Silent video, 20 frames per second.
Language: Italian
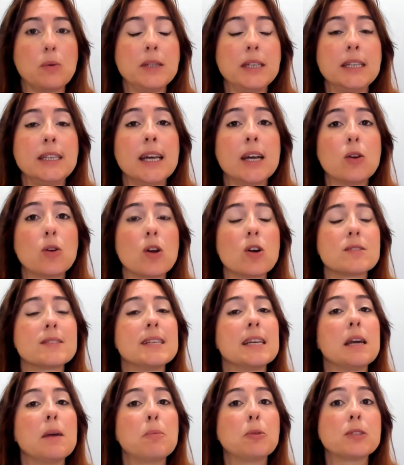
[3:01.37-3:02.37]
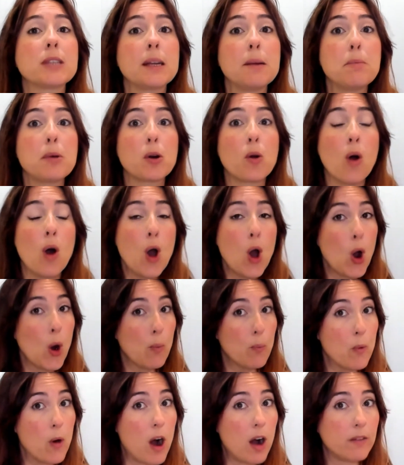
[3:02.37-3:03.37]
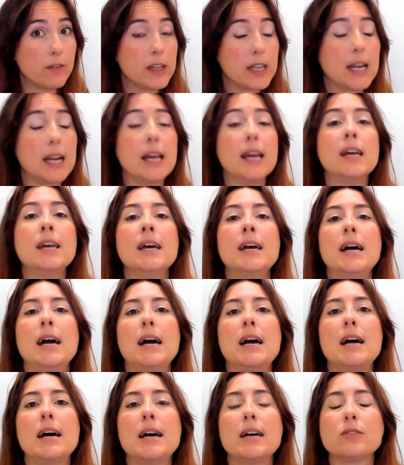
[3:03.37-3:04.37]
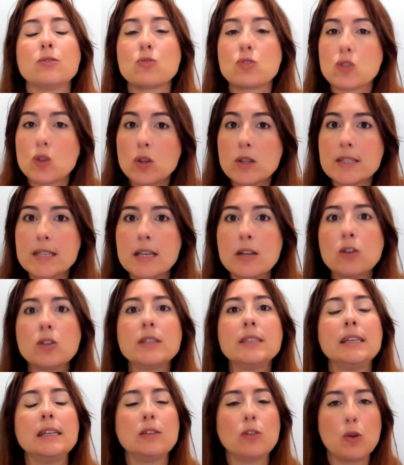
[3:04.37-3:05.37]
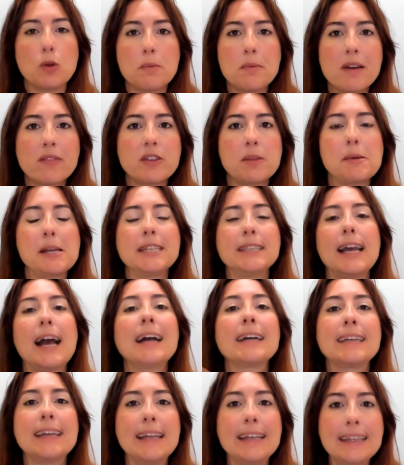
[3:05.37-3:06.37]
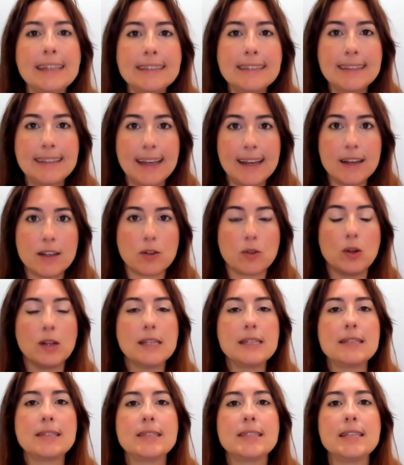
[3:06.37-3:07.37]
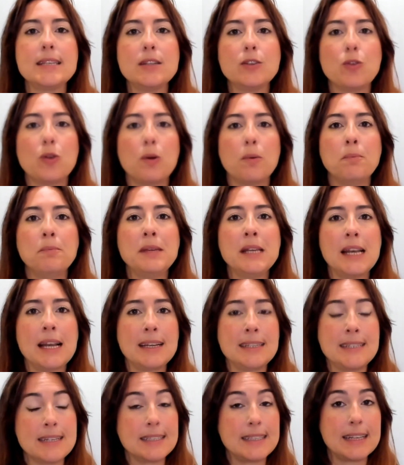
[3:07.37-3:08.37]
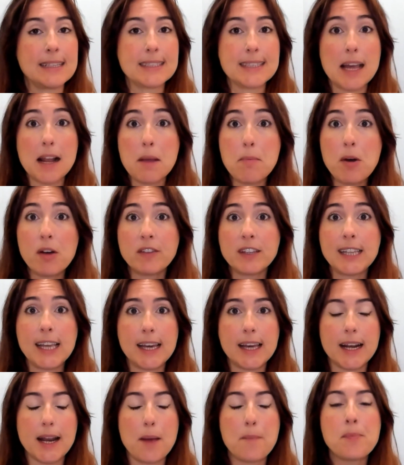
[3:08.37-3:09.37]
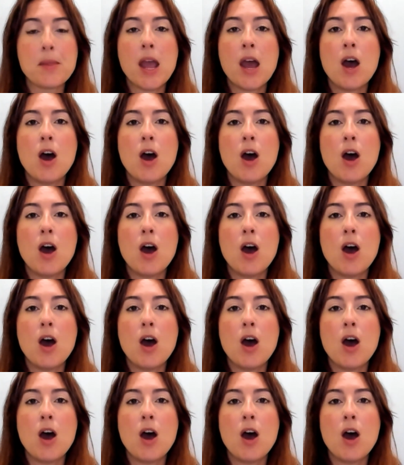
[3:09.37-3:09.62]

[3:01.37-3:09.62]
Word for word: quindi dei colossi che potrebbero muovere eh, non solo i singoli titoli, ma ovviamente anche l'intero listino milanese. Staremo a vedere.